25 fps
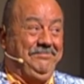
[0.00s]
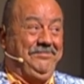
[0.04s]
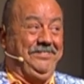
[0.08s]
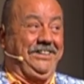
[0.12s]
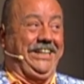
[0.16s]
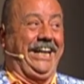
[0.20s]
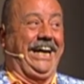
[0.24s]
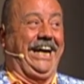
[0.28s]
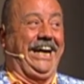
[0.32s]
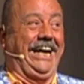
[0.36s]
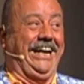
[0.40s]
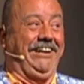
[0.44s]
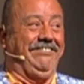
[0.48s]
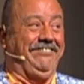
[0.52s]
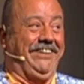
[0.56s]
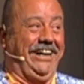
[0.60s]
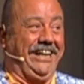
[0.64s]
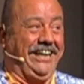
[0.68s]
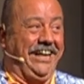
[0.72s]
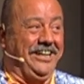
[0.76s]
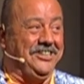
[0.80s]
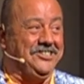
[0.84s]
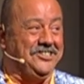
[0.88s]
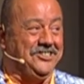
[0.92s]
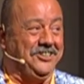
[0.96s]
Nee,
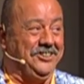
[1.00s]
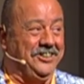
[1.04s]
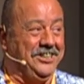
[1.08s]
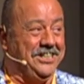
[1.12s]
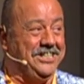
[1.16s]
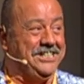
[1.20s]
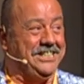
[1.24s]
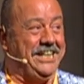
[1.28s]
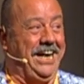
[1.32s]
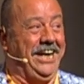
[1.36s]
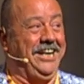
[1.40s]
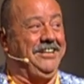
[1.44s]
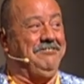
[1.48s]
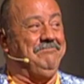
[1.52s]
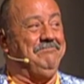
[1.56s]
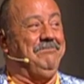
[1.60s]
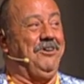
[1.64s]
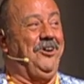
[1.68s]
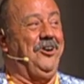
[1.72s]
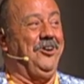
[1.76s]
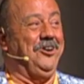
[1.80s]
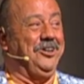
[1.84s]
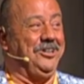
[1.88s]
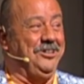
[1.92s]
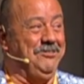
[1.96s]
waren natürlich Zeiten
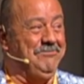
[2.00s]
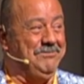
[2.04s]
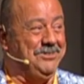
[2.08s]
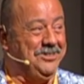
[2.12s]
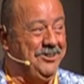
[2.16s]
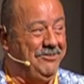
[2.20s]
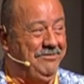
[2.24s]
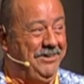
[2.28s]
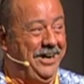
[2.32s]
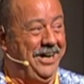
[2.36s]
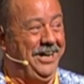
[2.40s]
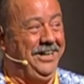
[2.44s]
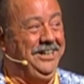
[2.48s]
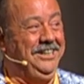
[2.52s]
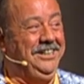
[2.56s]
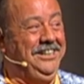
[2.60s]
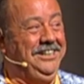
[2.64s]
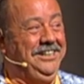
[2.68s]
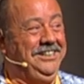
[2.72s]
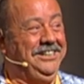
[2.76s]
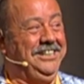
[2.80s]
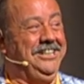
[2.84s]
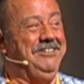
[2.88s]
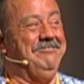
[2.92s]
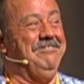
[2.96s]
bei euch im Sommer.
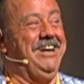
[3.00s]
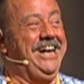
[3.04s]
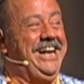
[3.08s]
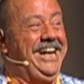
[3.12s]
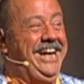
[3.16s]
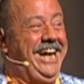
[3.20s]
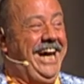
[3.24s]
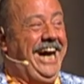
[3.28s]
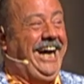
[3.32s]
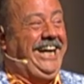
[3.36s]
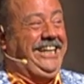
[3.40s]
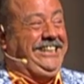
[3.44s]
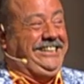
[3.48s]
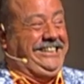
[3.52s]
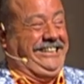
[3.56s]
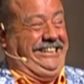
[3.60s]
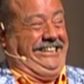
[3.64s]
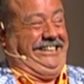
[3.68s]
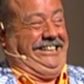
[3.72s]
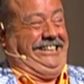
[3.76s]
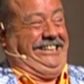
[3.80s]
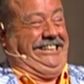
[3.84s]
Liebe Ella,